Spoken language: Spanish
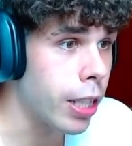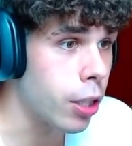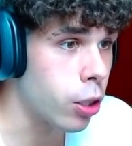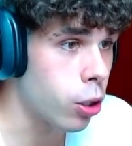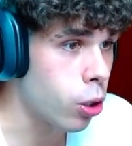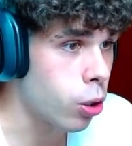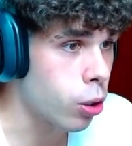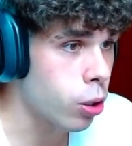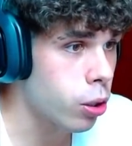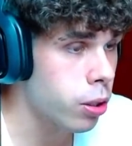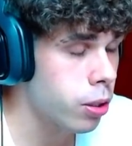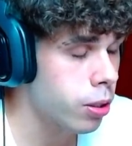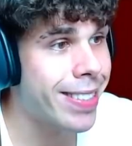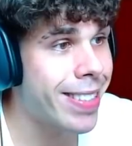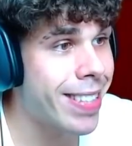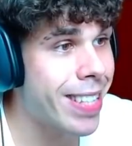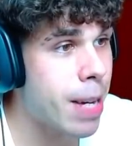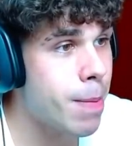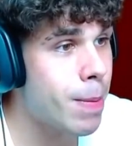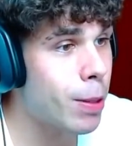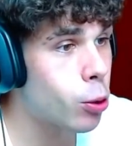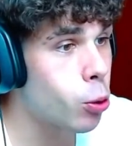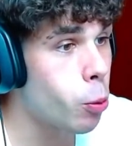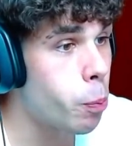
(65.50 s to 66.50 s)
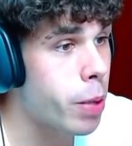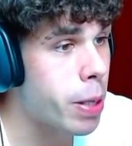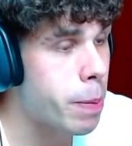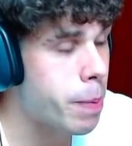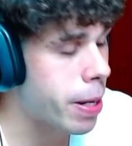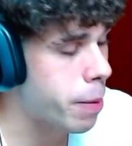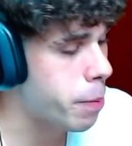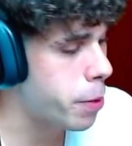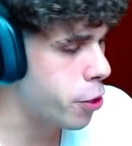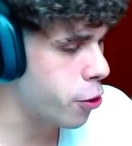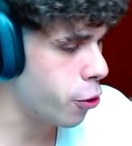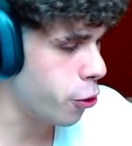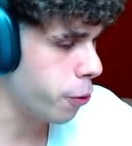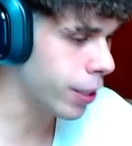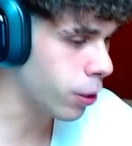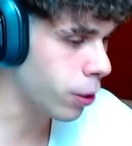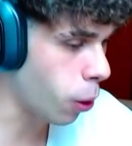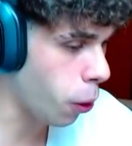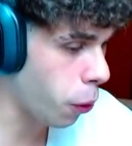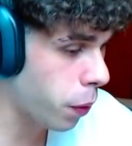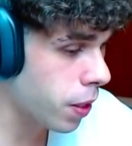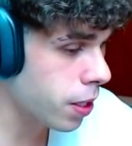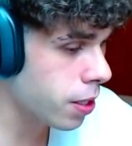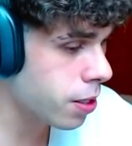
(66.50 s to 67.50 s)
TikTok que se llama Tu primer millón.
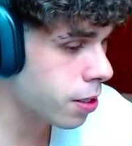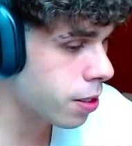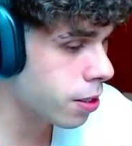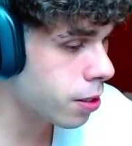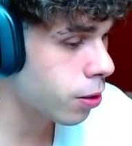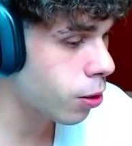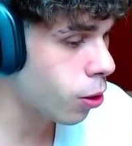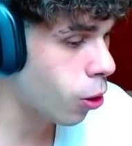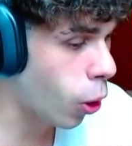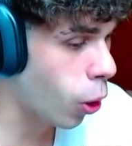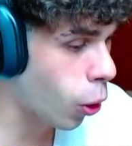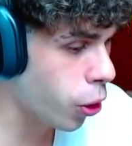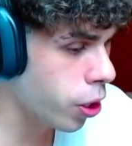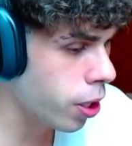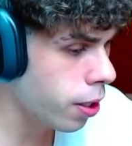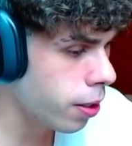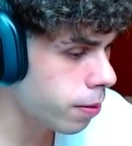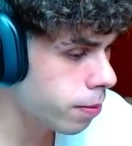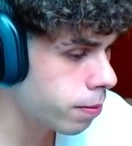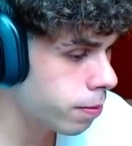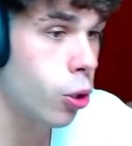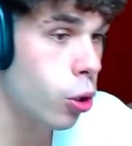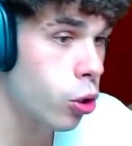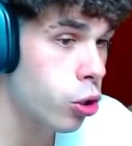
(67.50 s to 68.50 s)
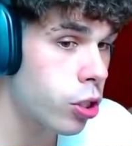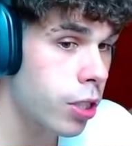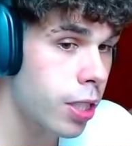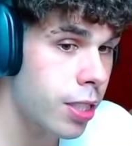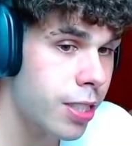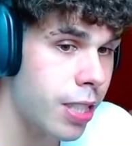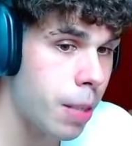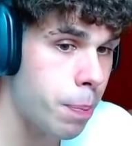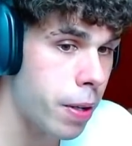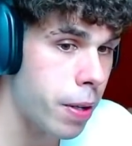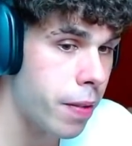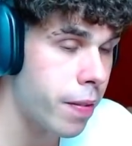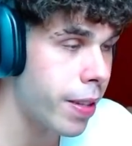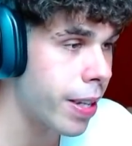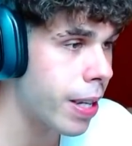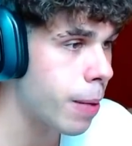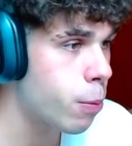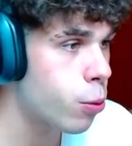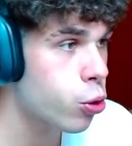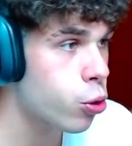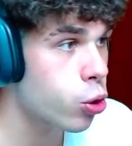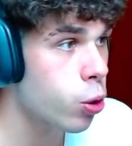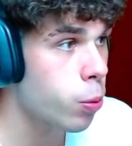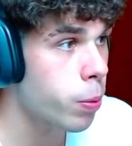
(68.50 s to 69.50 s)
Entonces, Hoy no sé si
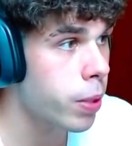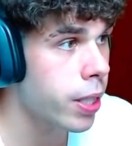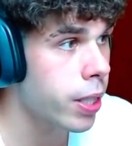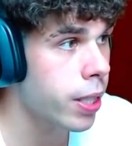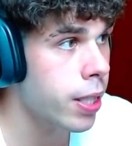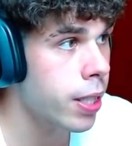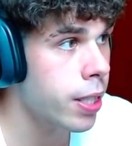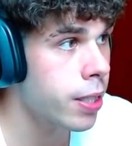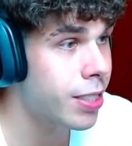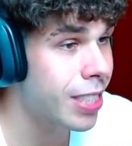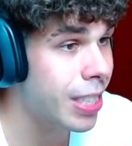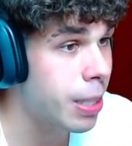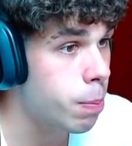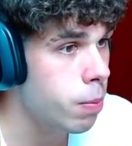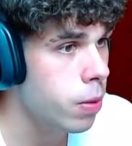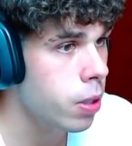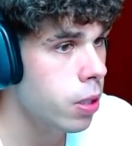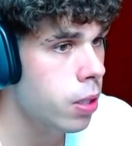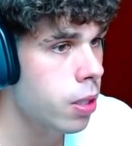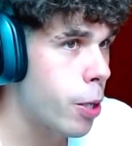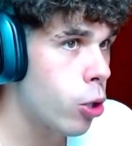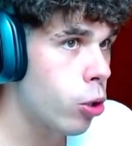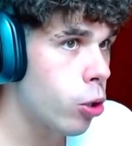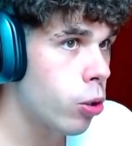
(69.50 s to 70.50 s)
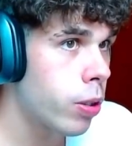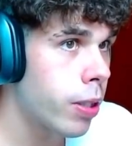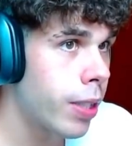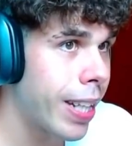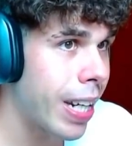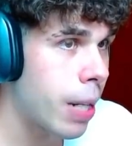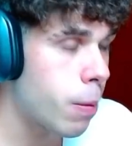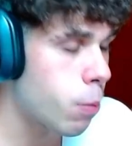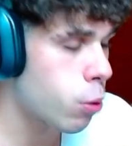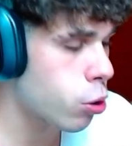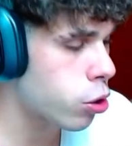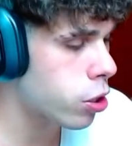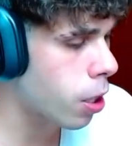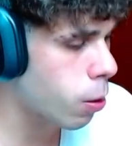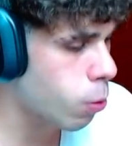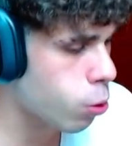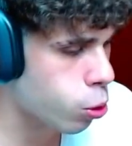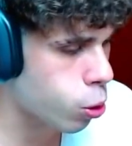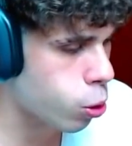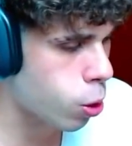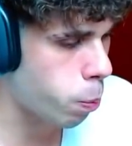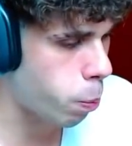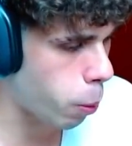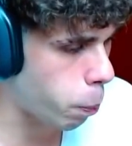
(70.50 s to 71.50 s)
aprenderemos sobre gym, pero queremos ser
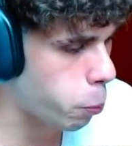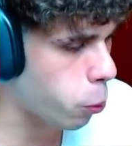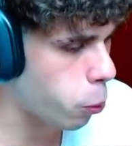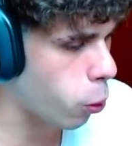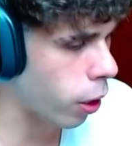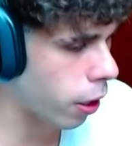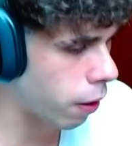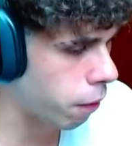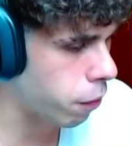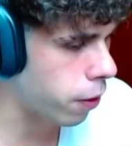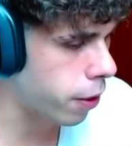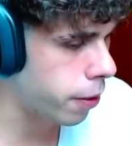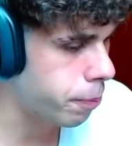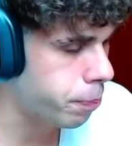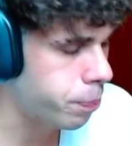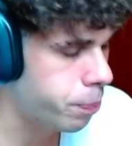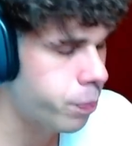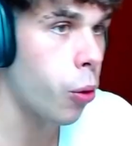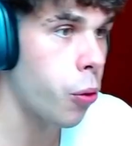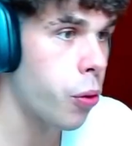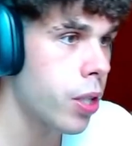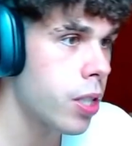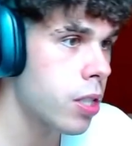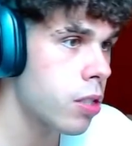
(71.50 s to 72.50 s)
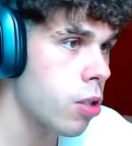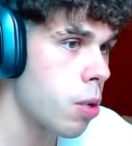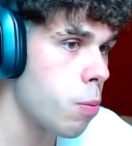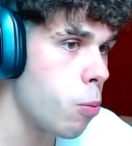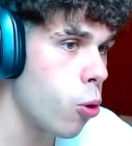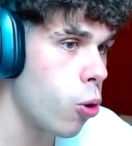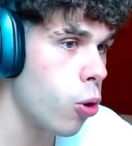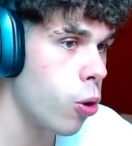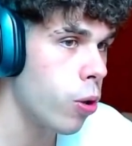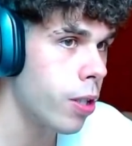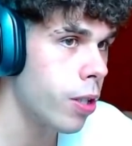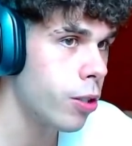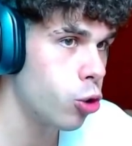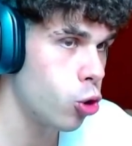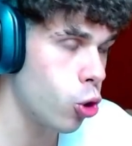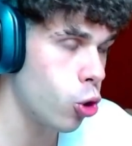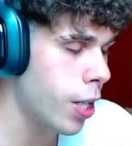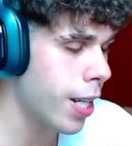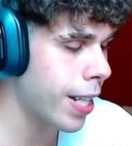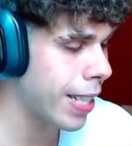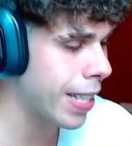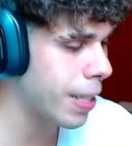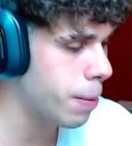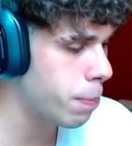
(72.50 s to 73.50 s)
nuestro propio jefe. Entonces, como yo
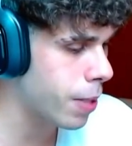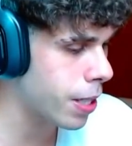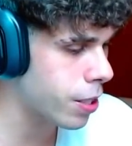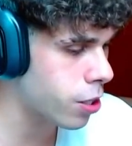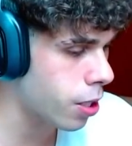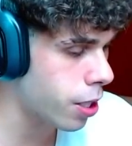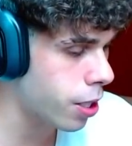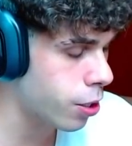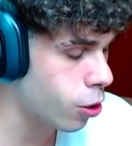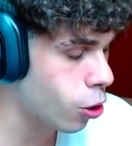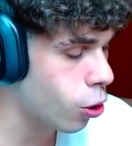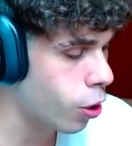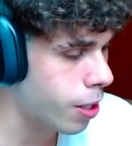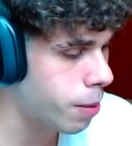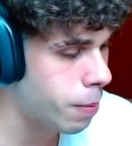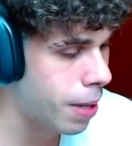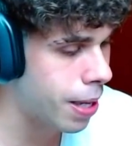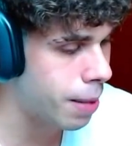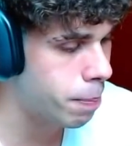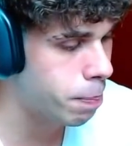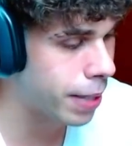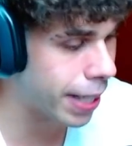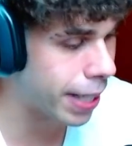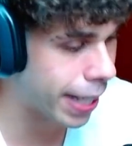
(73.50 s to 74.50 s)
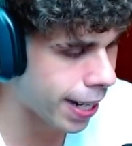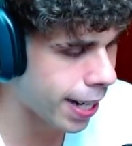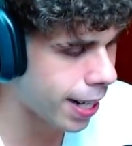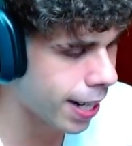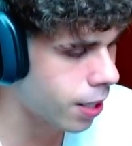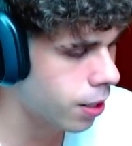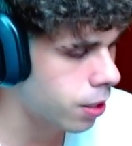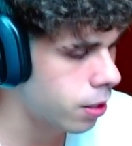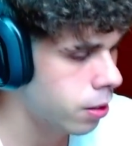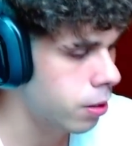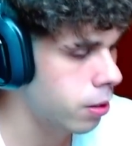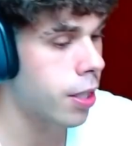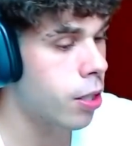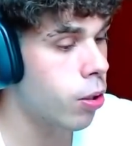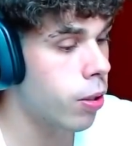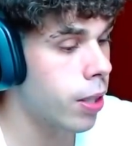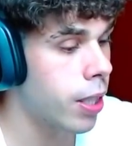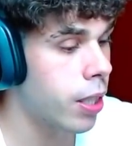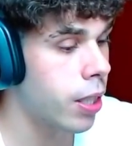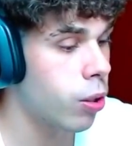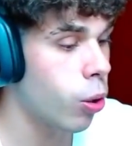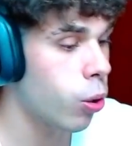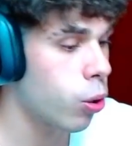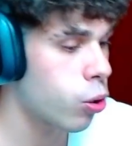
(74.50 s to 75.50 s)
en el gimnasio, yo en, mi canal, quiero
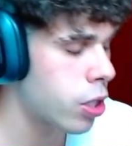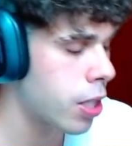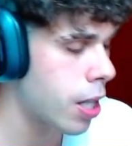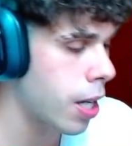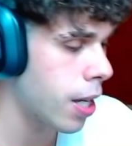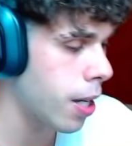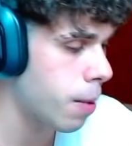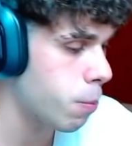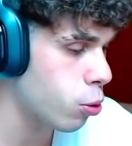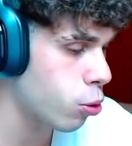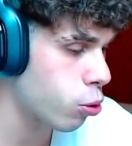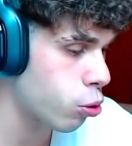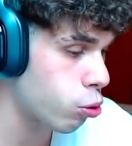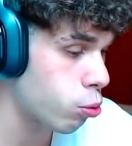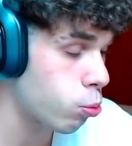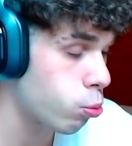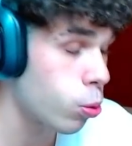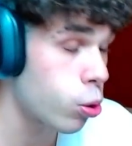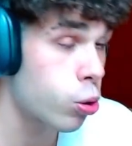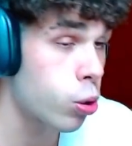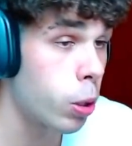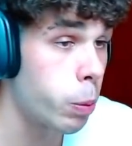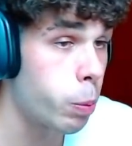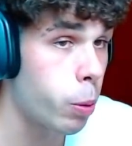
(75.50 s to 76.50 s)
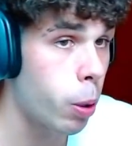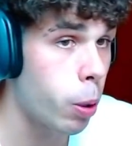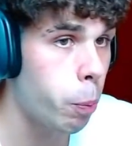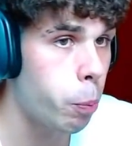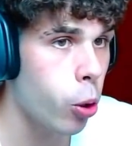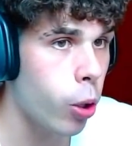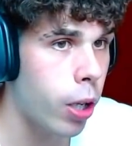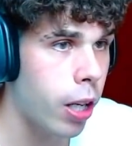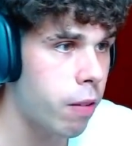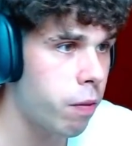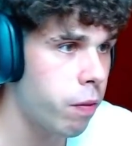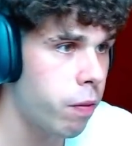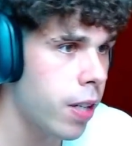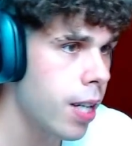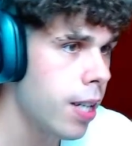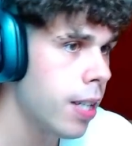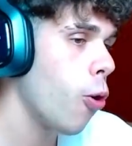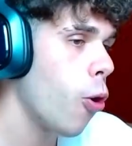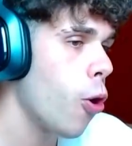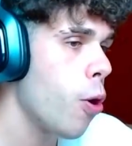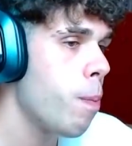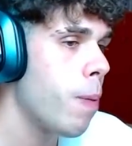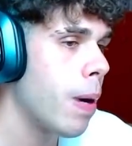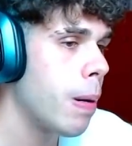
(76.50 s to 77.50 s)
que todos seamos nuestro propio jefe,
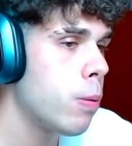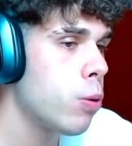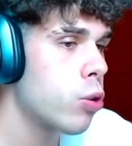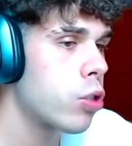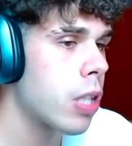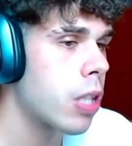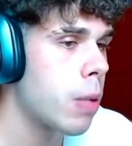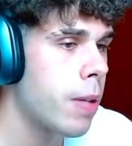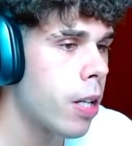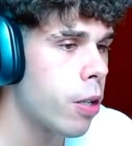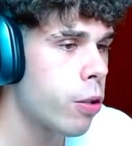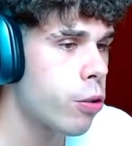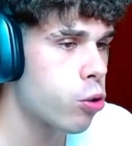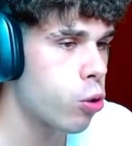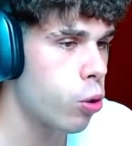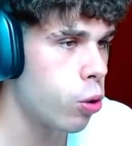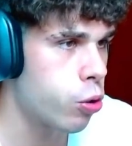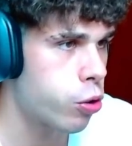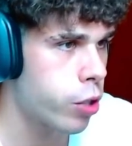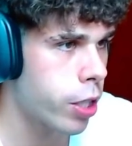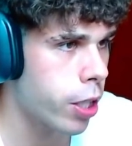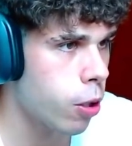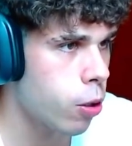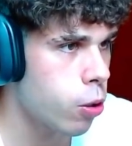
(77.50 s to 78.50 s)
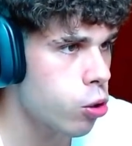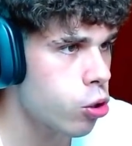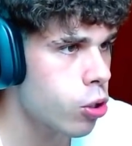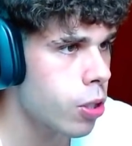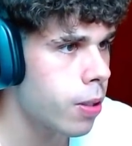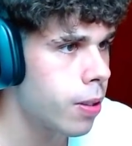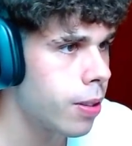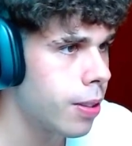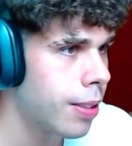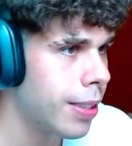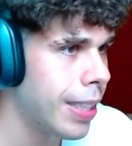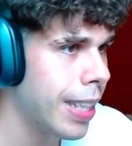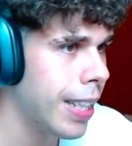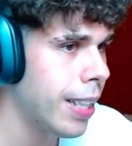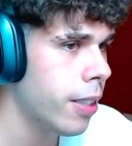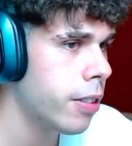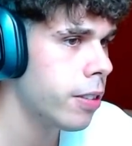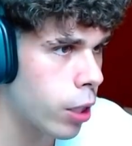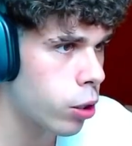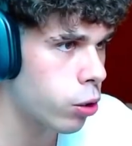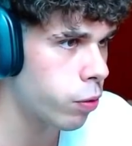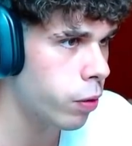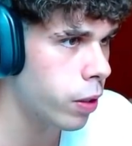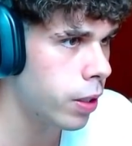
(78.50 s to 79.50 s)
hoy vamos a ver los consejos de
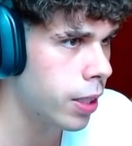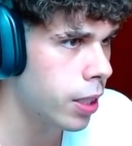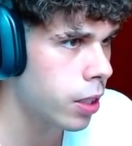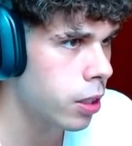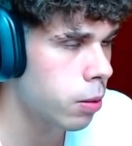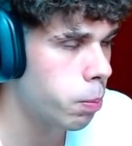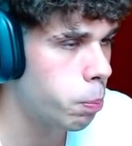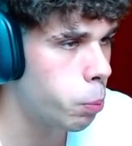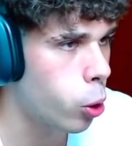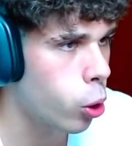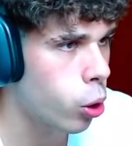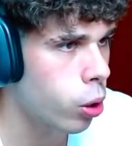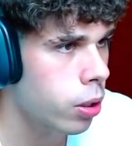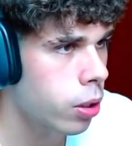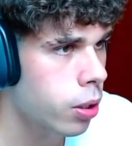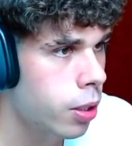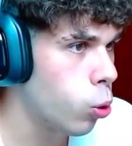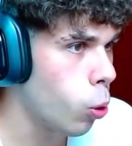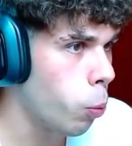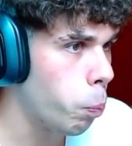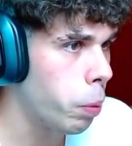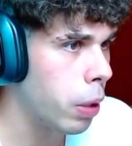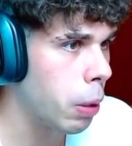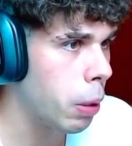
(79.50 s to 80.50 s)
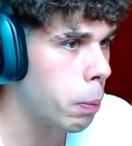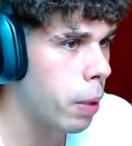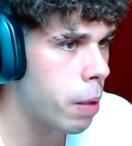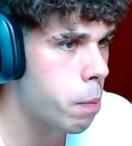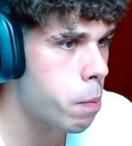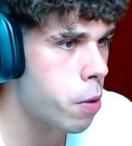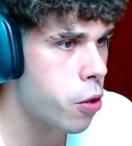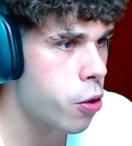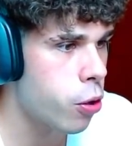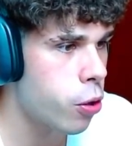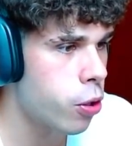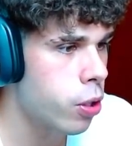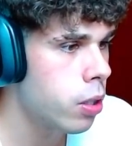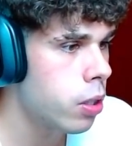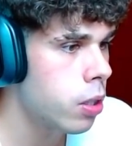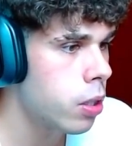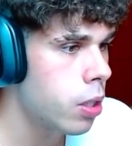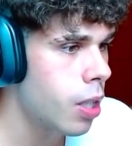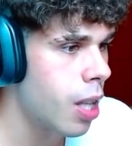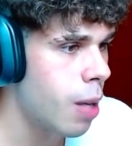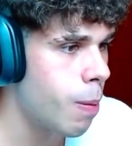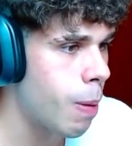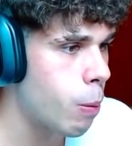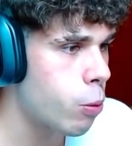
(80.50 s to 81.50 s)
Yados Fitness por tu primer millón
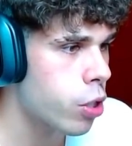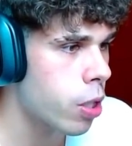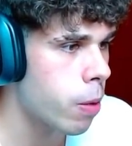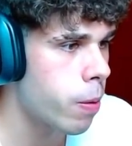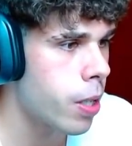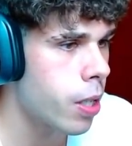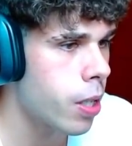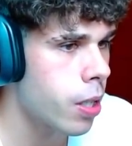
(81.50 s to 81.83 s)
y vamos a